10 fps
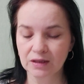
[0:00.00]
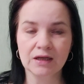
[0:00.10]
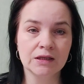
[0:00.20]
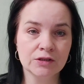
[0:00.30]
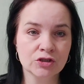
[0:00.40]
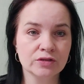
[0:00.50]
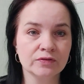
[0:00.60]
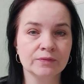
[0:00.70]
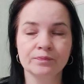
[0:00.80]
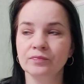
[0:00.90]

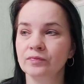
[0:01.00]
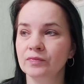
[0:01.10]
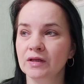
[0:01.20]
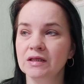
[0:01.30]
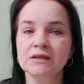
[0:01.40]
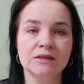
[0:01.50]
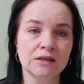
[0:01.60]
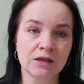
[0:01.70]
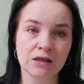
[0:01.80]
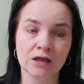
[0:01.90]
Количество изделий,